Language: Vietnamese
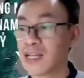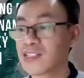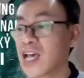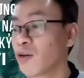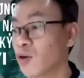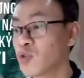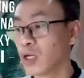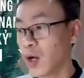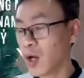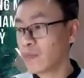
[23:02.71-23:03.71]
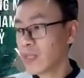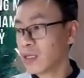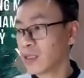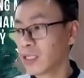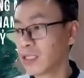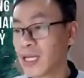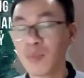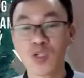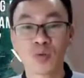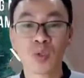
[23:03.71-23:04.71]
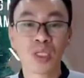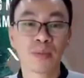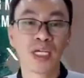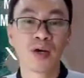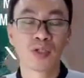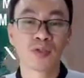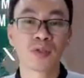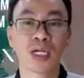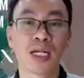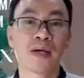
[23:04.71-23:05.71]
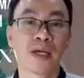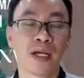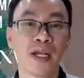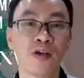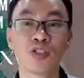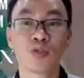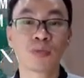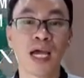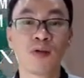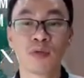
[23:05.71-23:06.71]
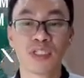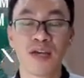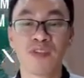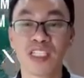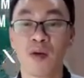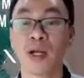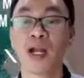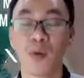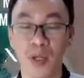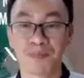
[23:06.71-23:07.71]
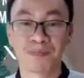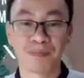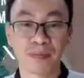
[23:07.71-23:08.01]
thì tại sao có chuyện đó thì khi mà chúng tôi tìm hiểu thì chúng tôi thấy là nếu như chúng ta cũng xem video ban đầu ấy